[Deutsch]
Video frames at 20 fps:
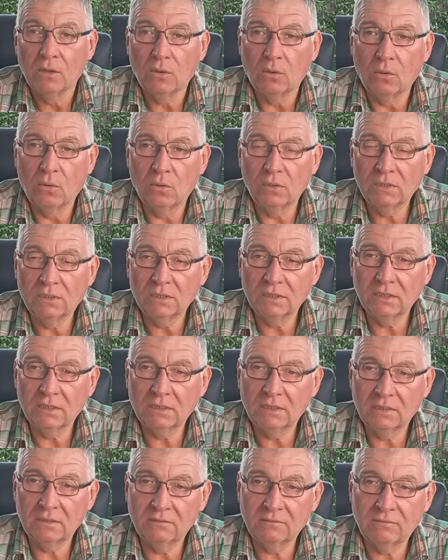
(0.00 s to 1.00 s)
Und
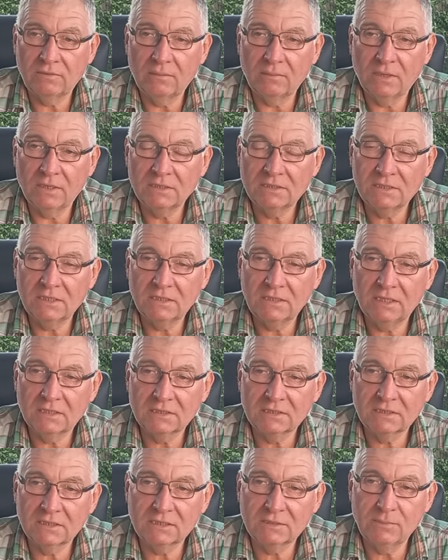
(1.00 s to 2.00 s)
äh, wenn man sieht,
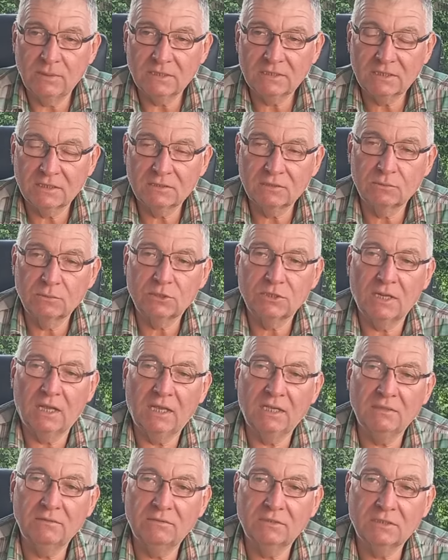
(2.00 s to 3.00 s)
jetzt das Messer zum
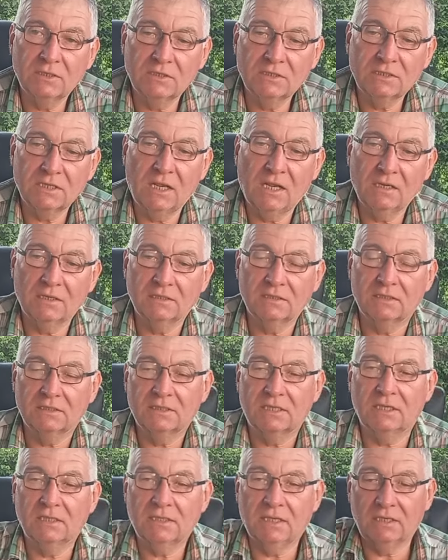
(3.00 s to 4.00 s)
Schneiden, wie soll ich sagen,
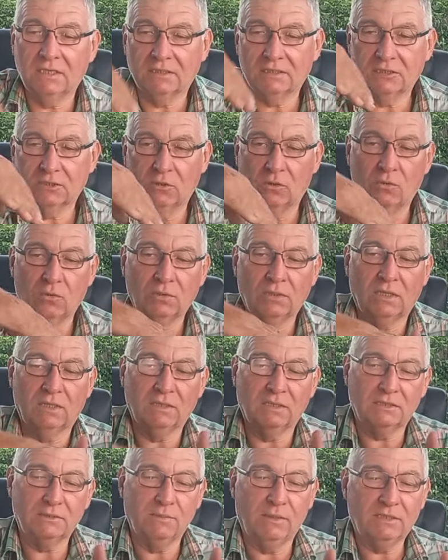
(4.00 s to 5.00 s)
das geht ja jetzt so und
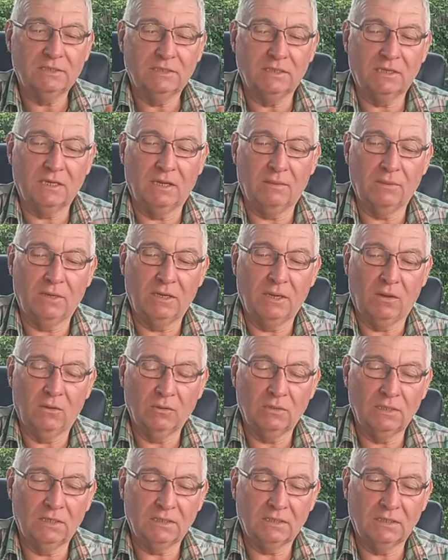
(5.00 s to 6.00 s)
dann das Messer kann man
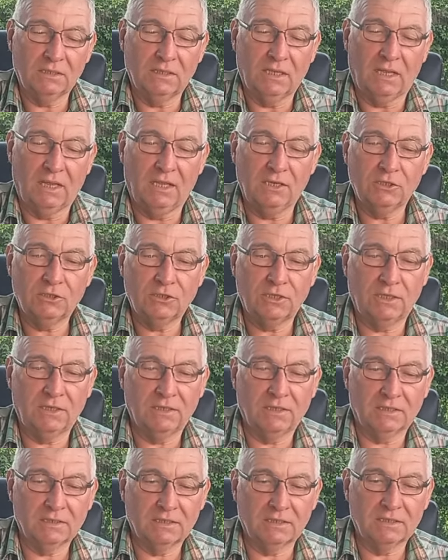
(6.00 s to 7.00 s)
auch nicht äh,
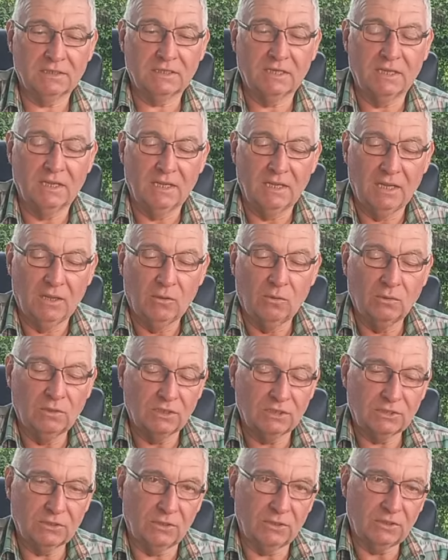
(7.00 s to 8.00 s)
einstellen, dass es, und
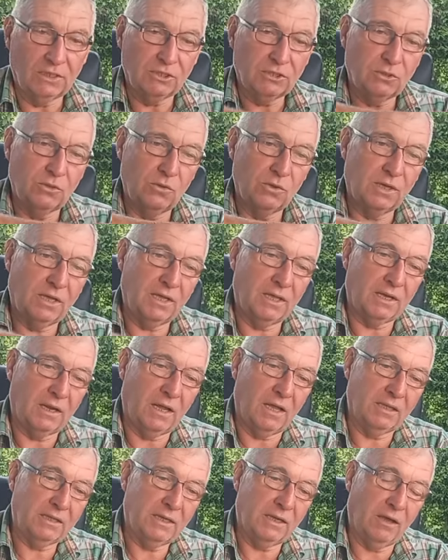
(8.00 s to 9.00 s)
es sollte schon
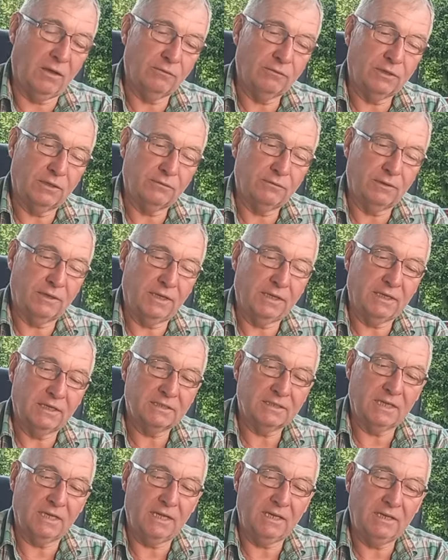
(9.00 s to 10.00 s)
gerade auf der
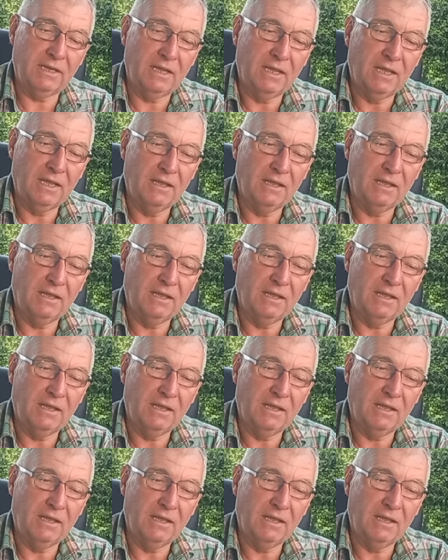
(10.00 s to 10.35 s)
Fläche sein,